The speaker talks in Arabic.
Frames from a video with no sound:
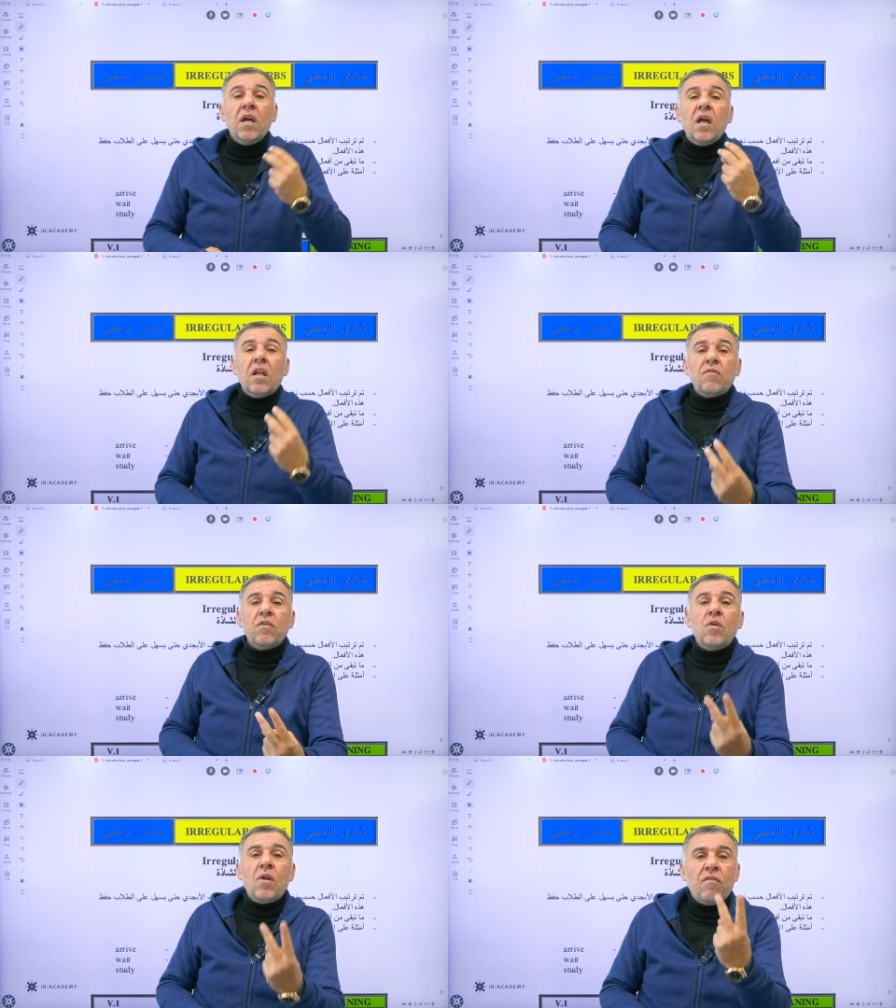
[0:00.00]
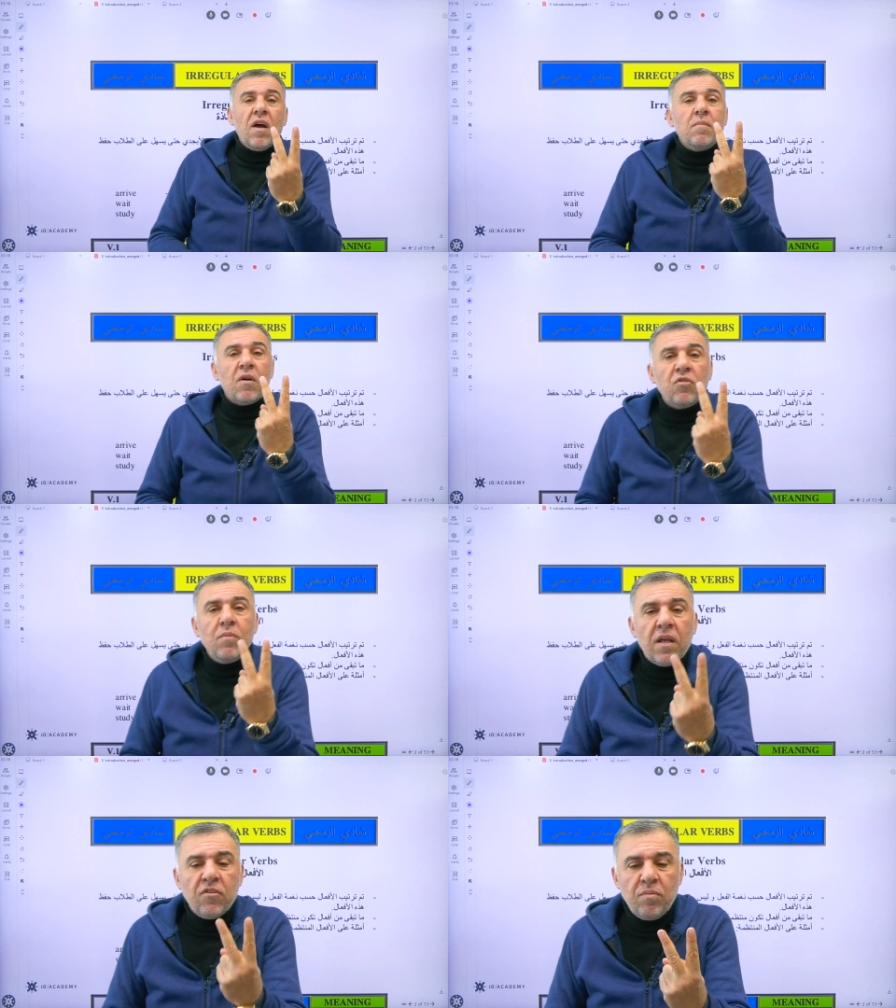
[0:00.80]
اعرف انه الافعال مقسوم
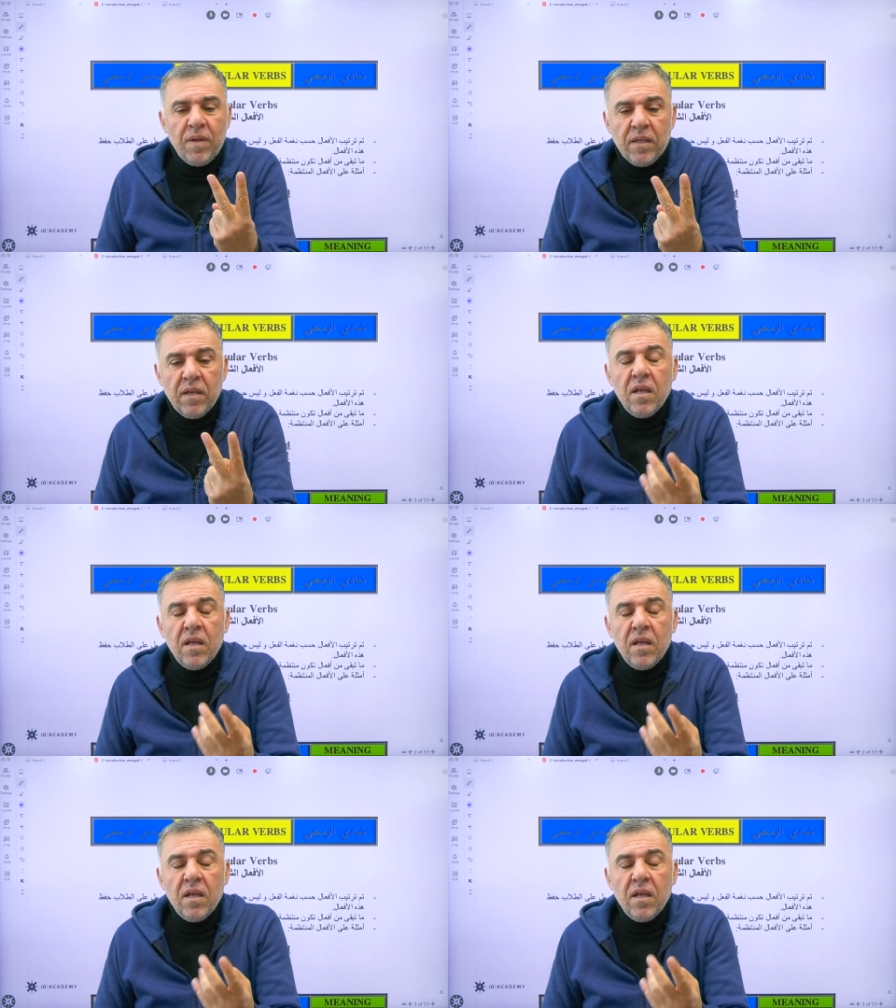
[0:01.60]
لقسمين